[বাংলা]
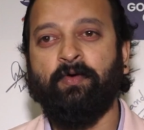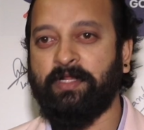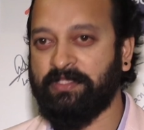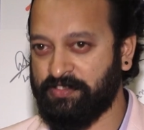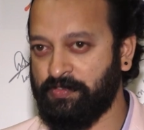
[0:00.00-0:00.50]

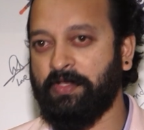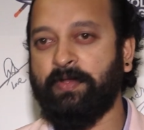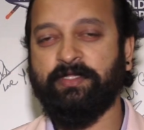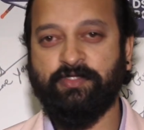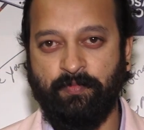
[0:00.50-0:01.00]
ওনাদের
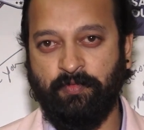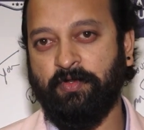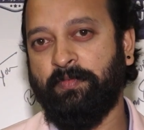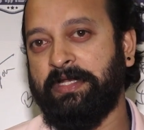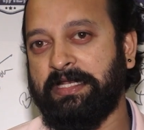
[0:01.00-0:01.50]
সঙ্গেও একটা
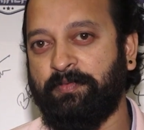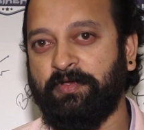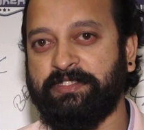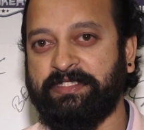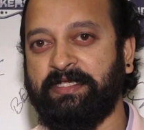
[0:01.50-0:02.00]
সম্পর্ক বিল্ড আপ
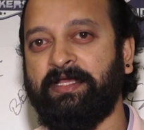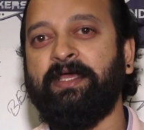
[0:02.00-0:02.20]
হয়েছে